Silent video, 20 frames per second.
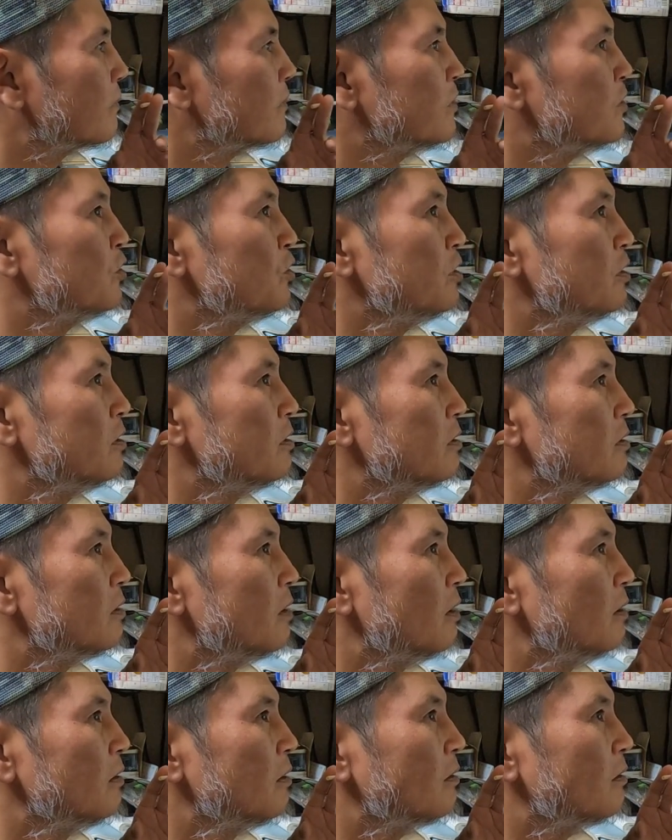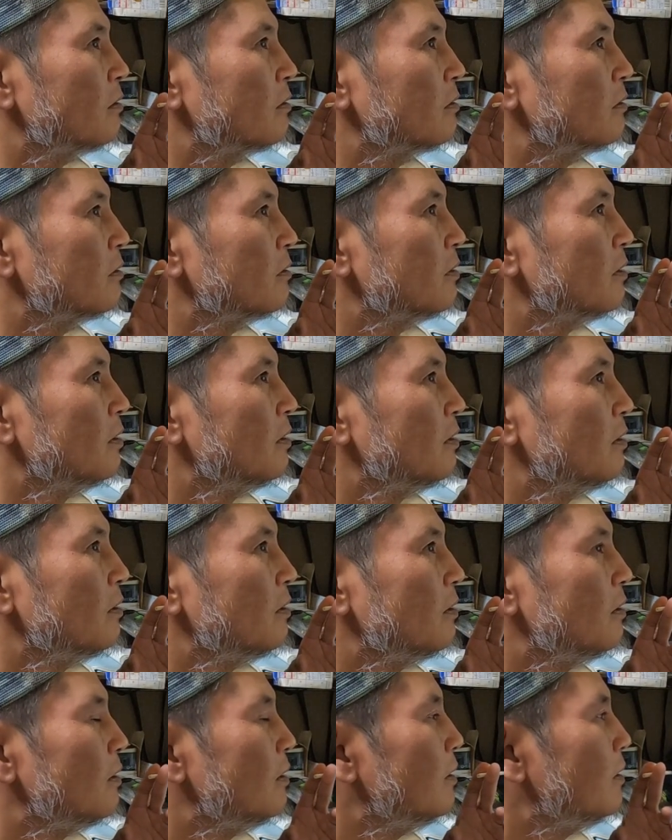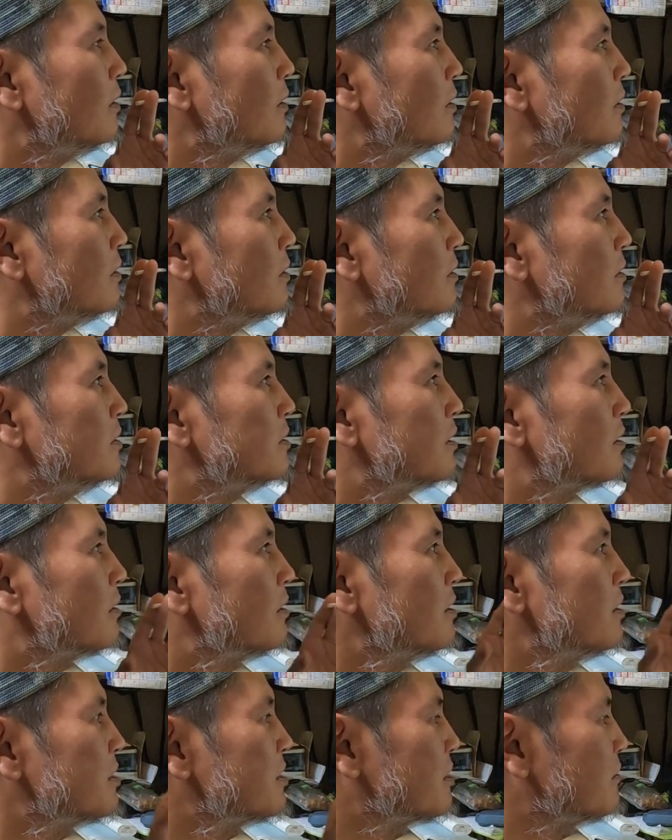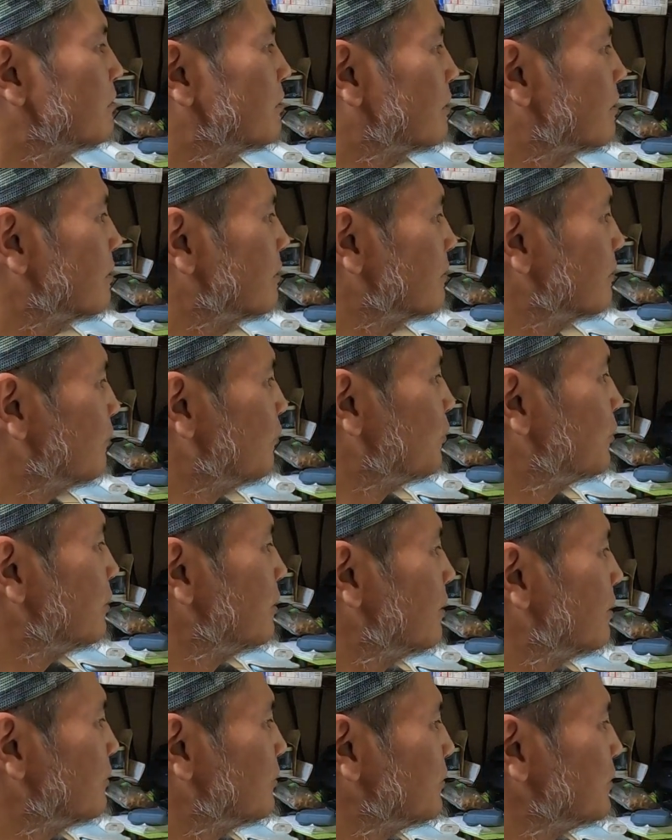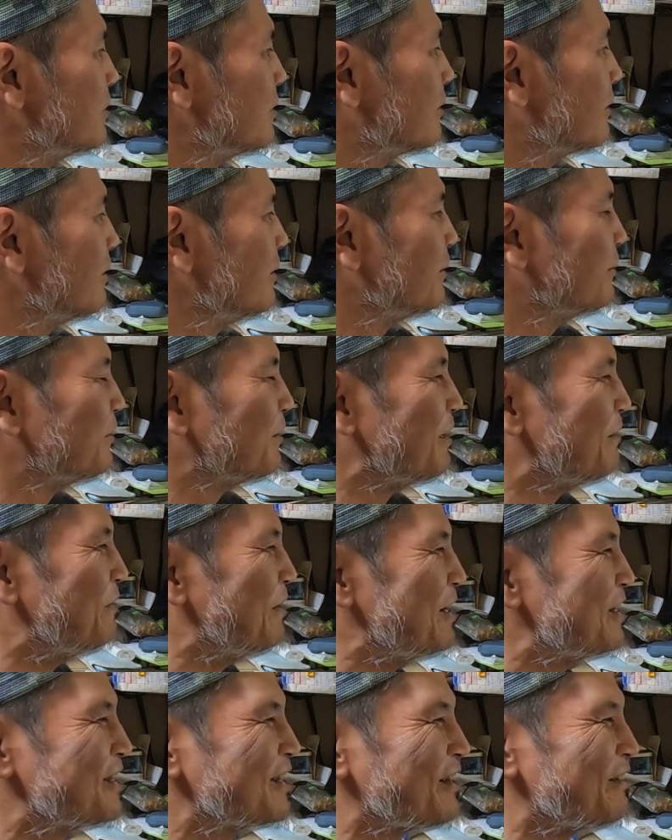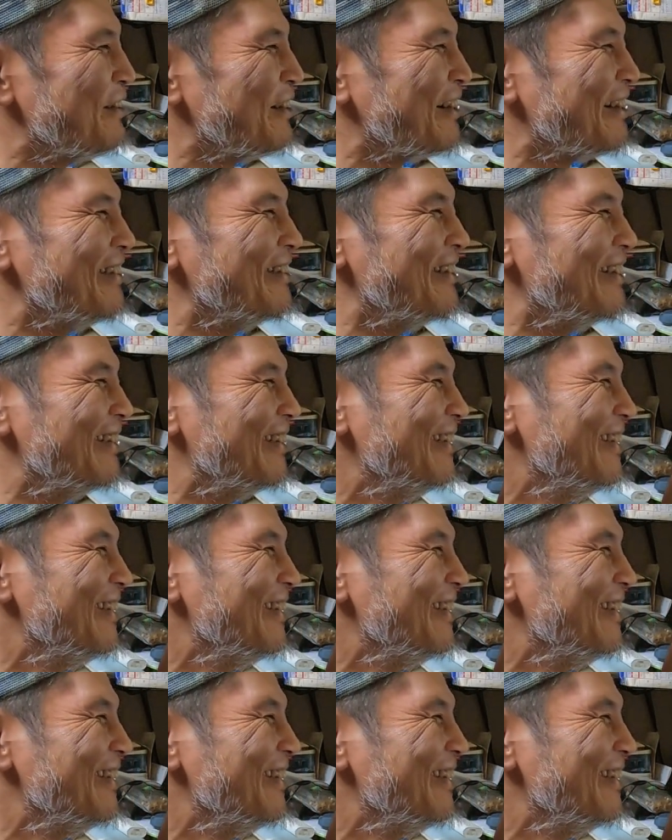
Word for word: ジュリ、あ、なんか、居酒屋しかわからん、沖縄の居酒屋の名前しかわかんない。